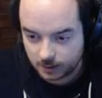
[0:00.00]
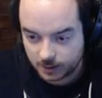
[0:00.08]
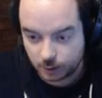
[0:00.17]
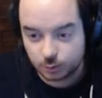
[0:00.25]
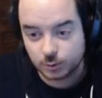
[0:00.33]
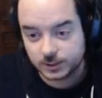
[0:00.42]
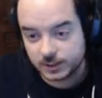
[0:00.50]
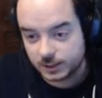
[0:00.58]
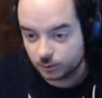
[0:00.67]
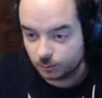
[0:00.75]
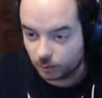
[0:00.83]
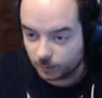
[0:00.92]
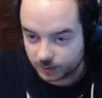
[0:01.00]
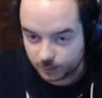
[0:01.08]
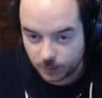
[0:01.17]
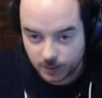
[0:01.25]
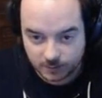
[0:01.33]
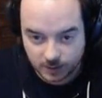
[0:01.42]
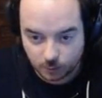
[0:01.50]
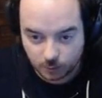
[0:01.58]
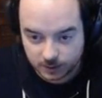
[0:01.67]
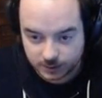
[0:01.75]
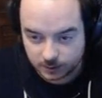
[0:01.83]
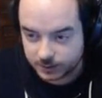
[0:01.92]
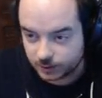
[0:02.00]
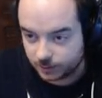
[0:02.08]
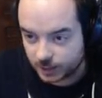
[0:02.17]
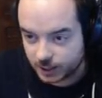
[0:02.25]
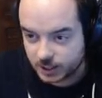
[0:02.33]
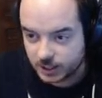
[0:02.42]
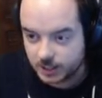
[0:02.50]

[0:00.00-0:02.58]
Et autre chose en silicone. Bon bah je peux pas le faire pour l'instant, c'est dommage.